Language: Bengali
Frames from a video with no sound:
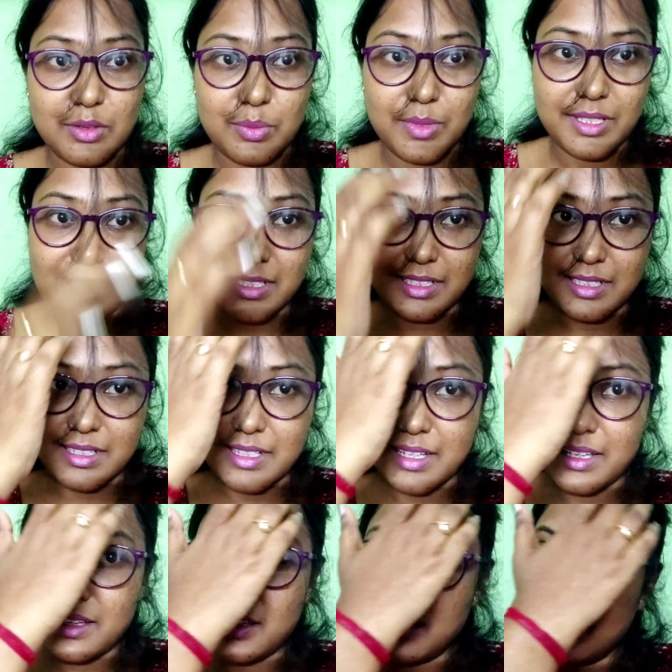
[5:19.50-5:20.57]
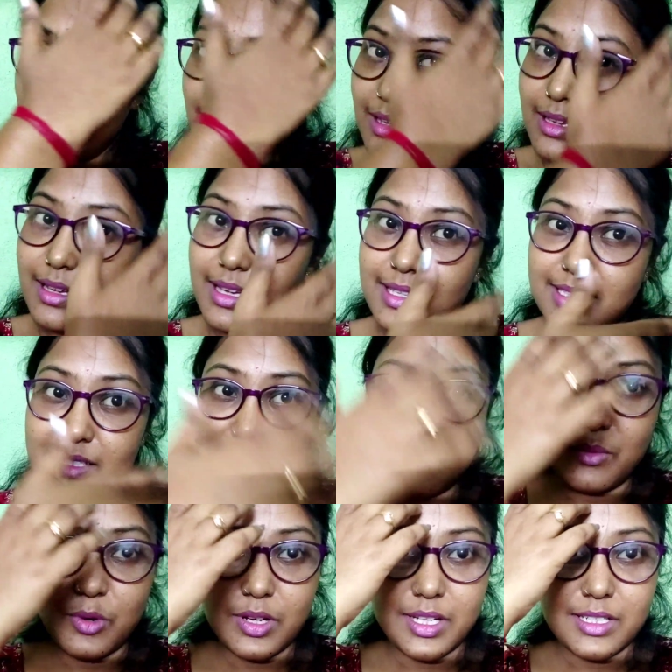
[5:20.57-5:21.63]
তোমাদেরকে যেটা
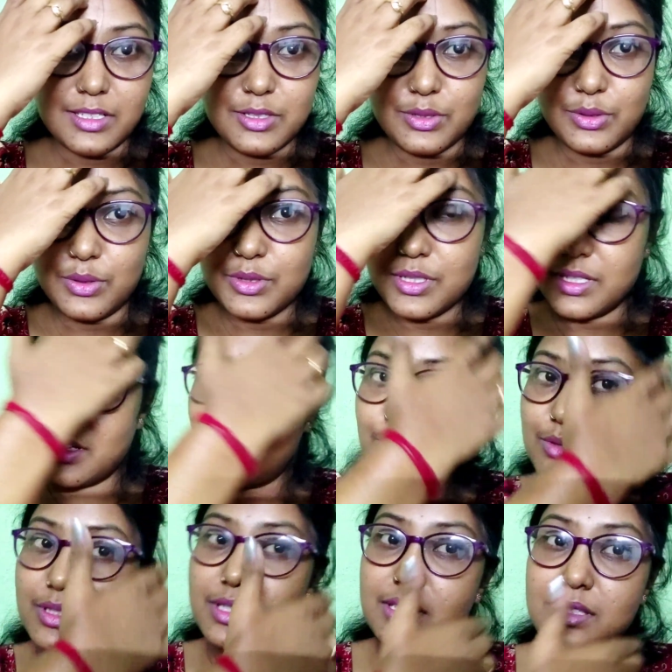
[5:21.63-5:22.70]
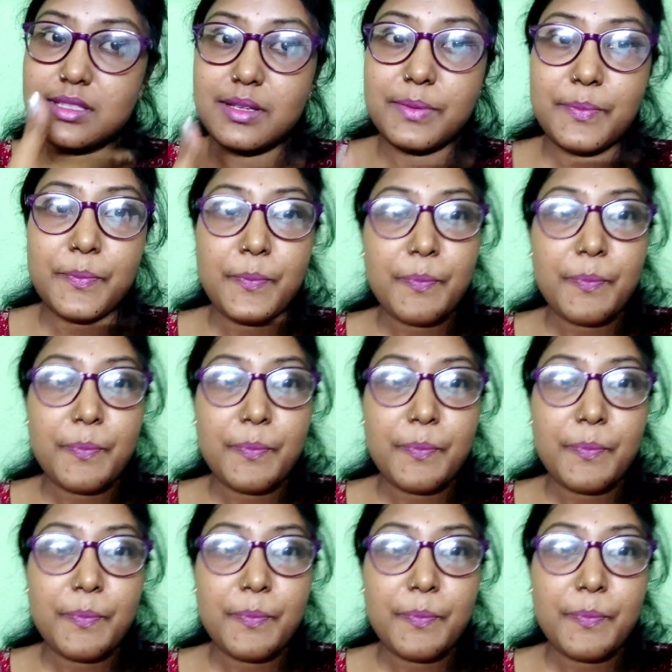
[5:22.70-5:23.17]
বলার ছিল সেটা হচ্ছে যে